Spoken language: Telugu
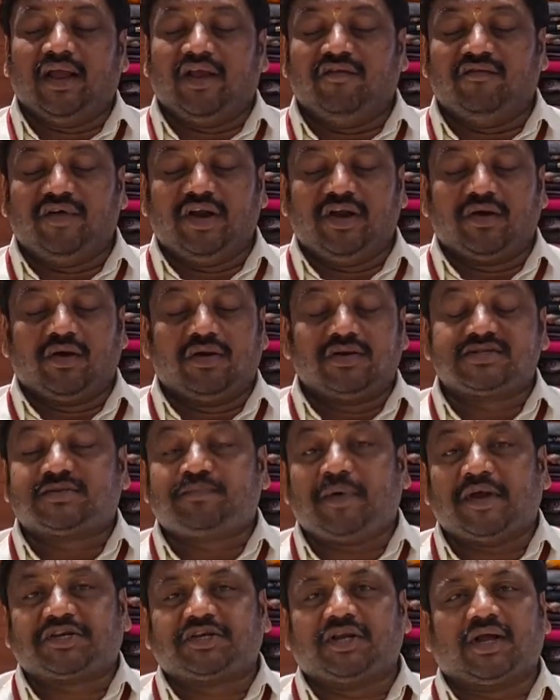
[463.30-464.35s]
ఈ వీడియోలో
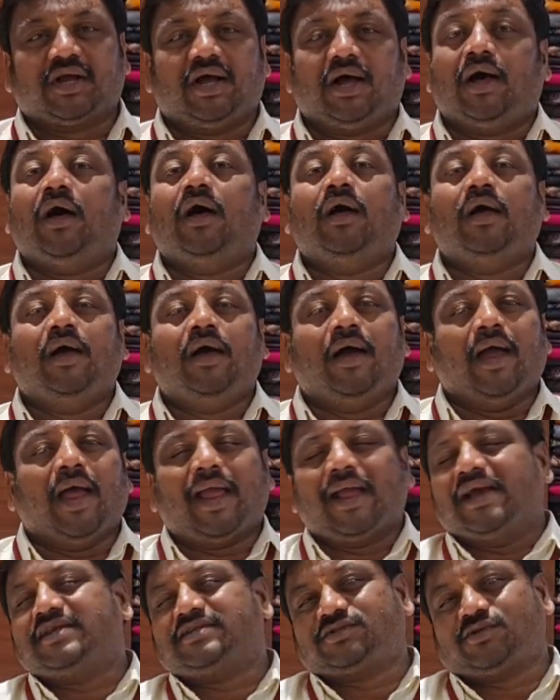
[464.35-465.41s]
స్పెషల్గా
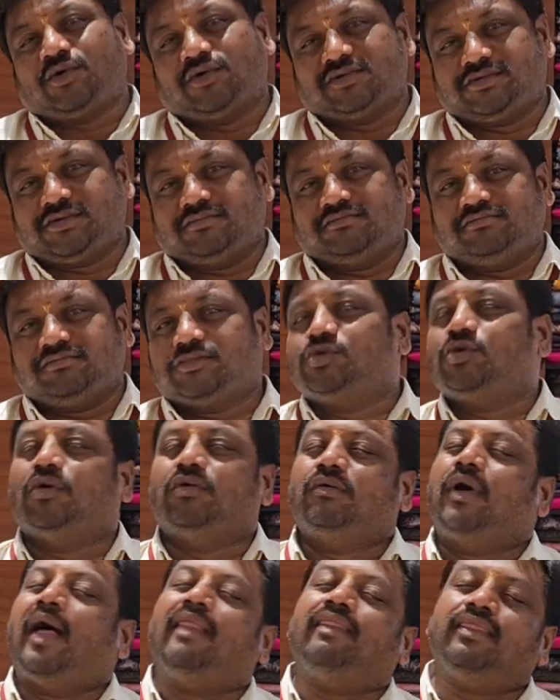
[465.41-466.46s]
యంగర్స్ కోసం సో
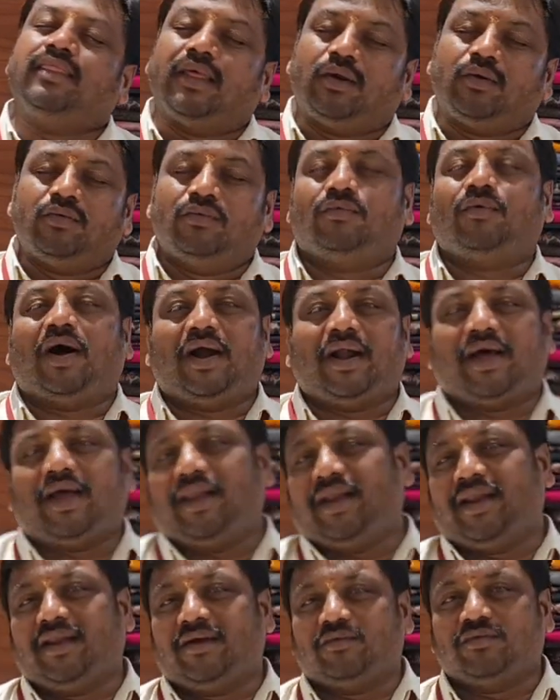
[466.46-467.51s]
అందరూ
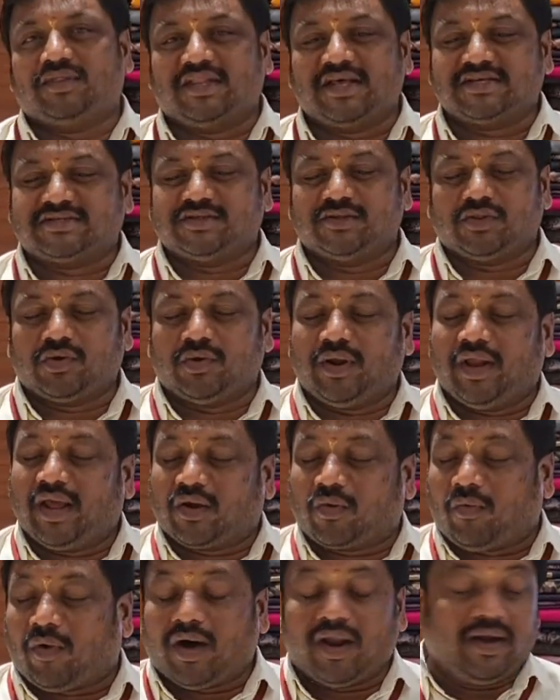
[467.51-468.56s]
వాడాలన్న ఉద్దేశంతోనే
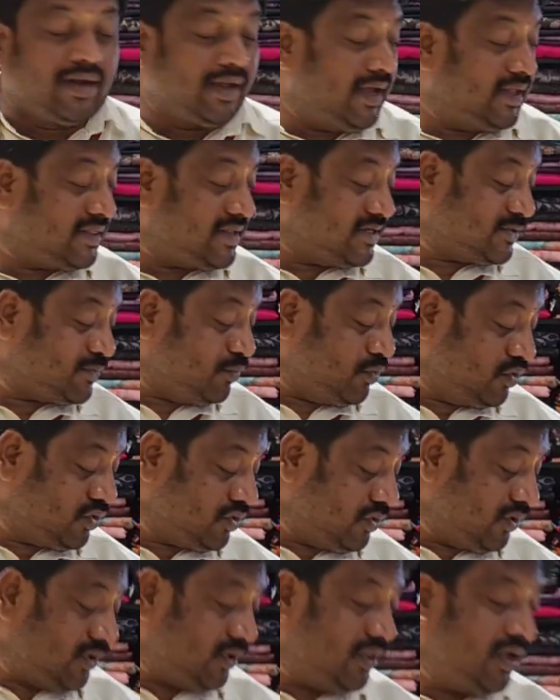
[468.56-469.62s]
క్వాలిటీ అయితే స్మూత్
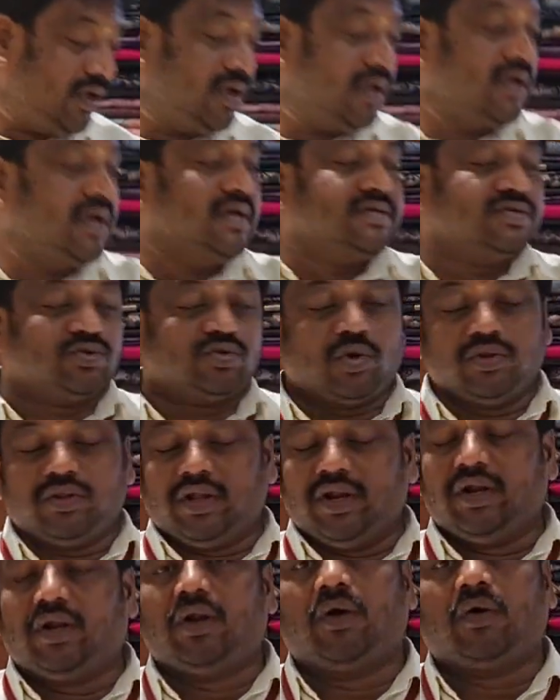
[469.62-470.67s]
ఉంటుంది సో
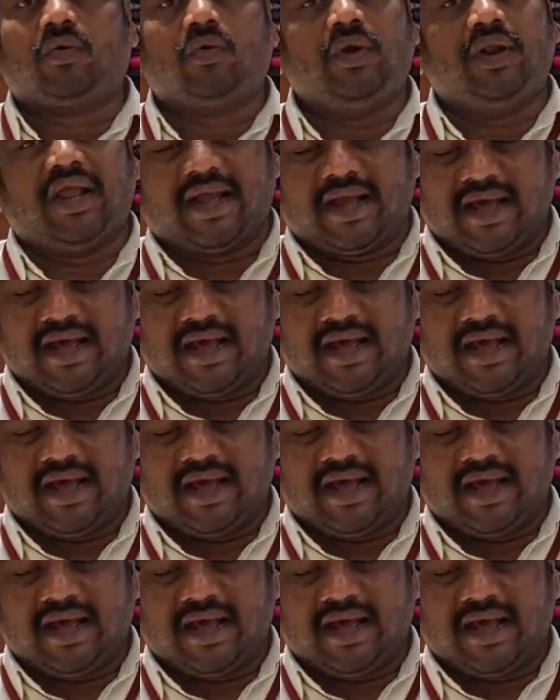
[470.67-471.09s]
దీంట్లో కొన్ని